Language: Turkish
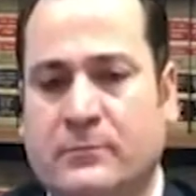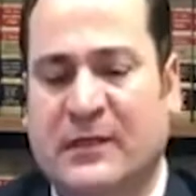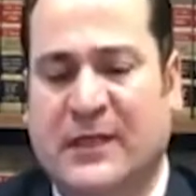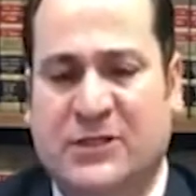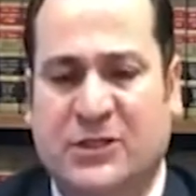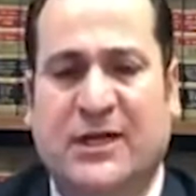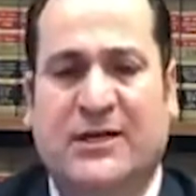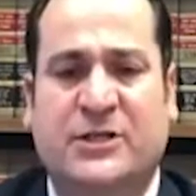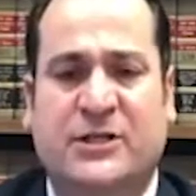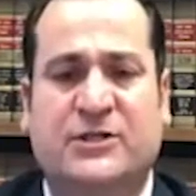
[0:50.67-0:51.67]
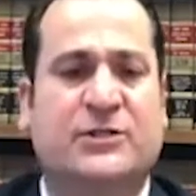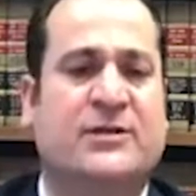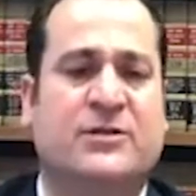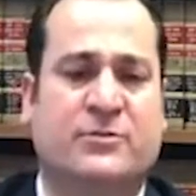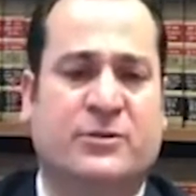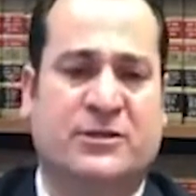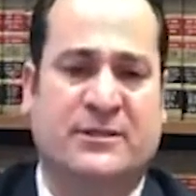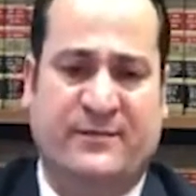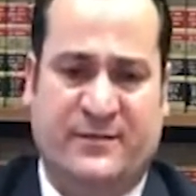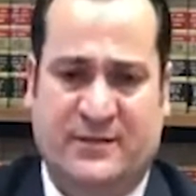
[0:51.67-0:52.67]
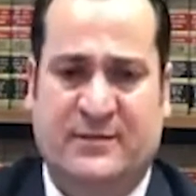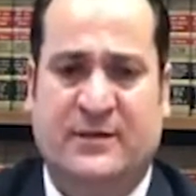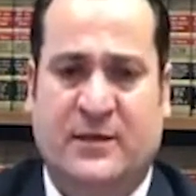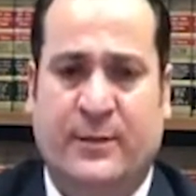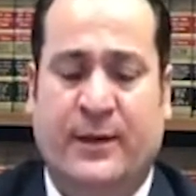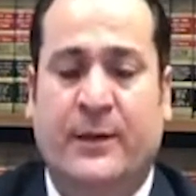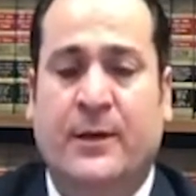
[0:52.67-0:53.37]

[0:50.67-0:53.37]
yeşil kart çekilişten çıkmış ise ve sizin gibi